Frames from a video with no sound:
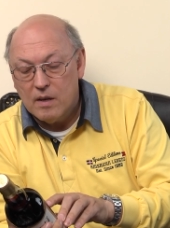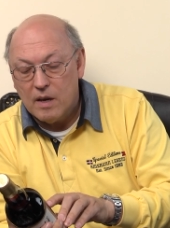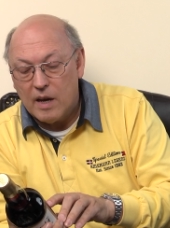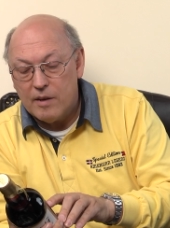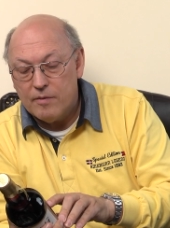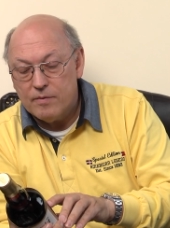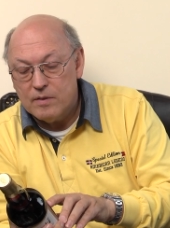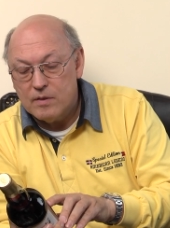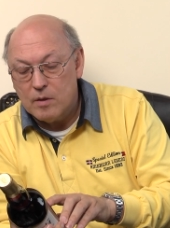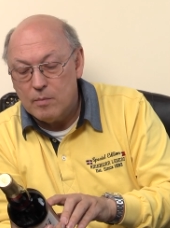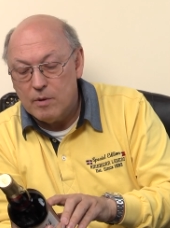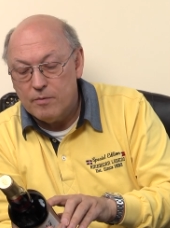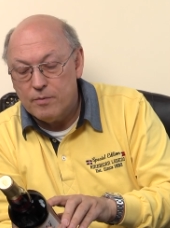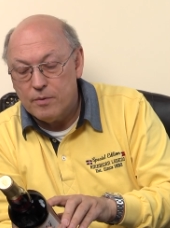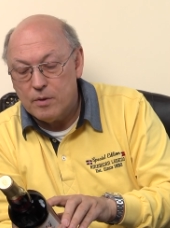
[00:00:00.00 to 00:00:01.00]
reifen
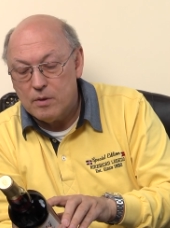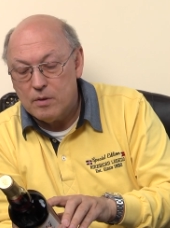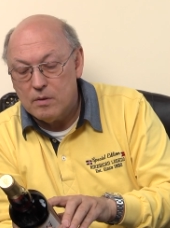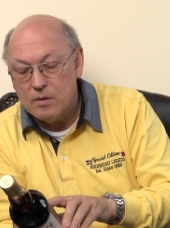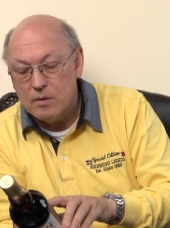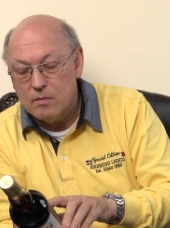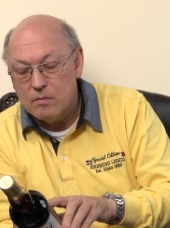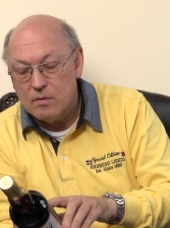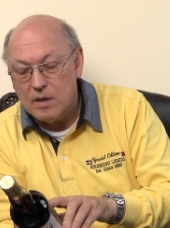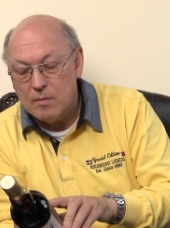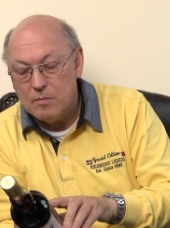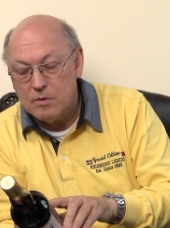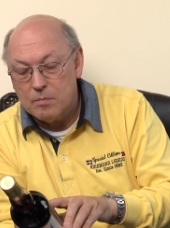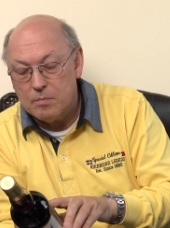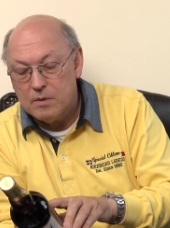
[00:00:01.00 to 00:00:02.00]
Sommerfrüchten und
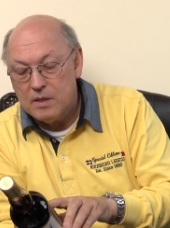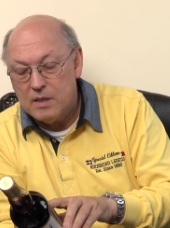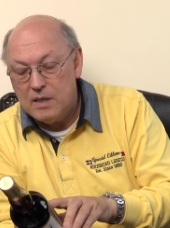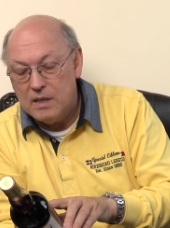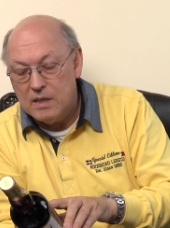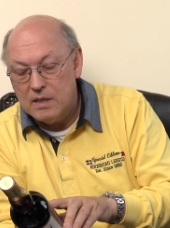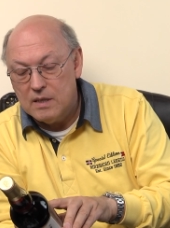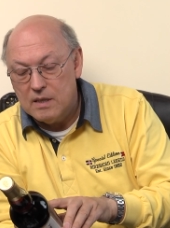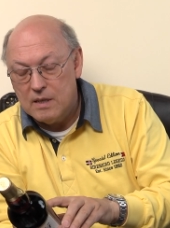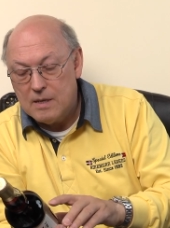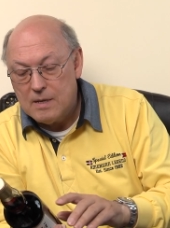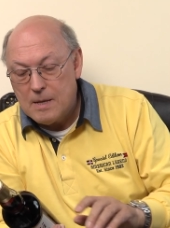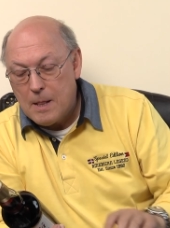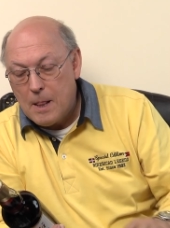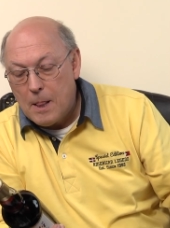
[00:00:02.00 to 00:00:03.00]
einem subtilen
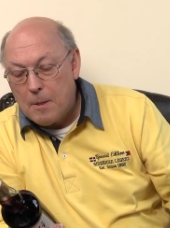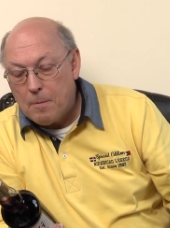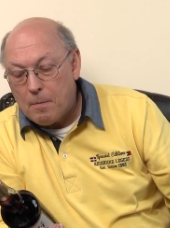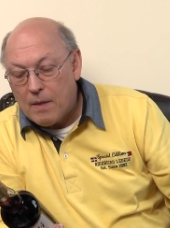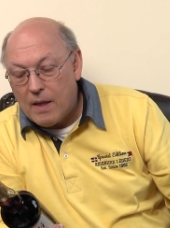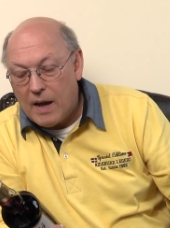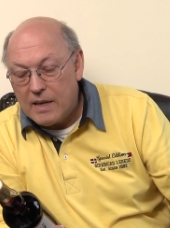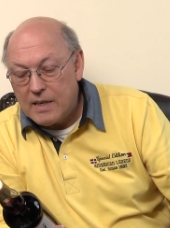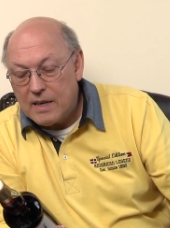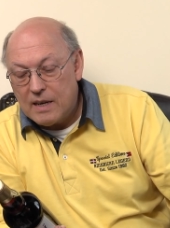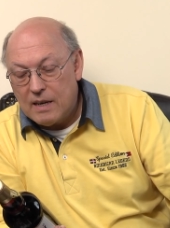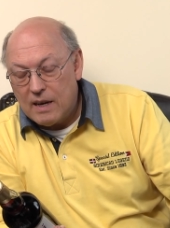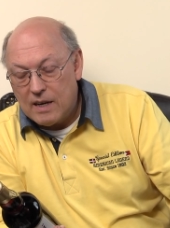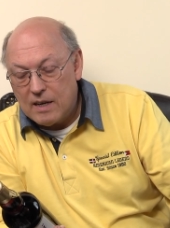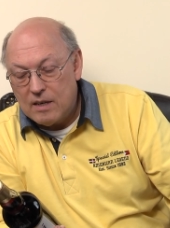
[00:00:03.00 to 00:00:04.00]

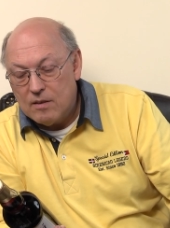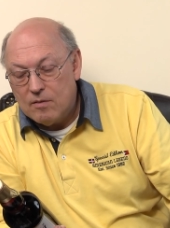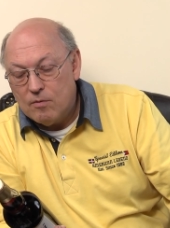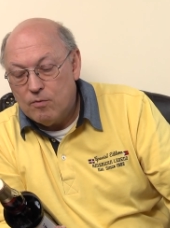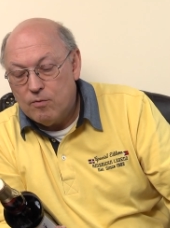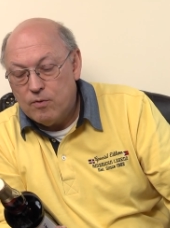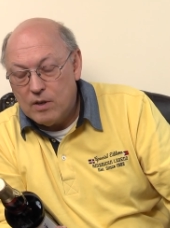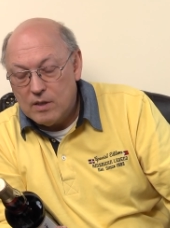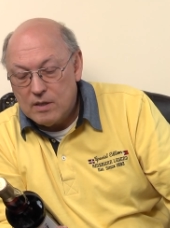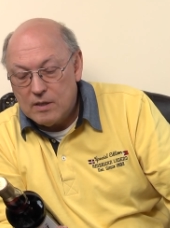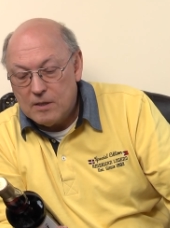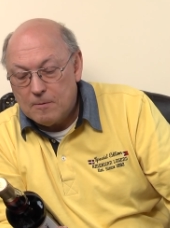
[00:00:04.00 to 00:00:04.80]
Anklang von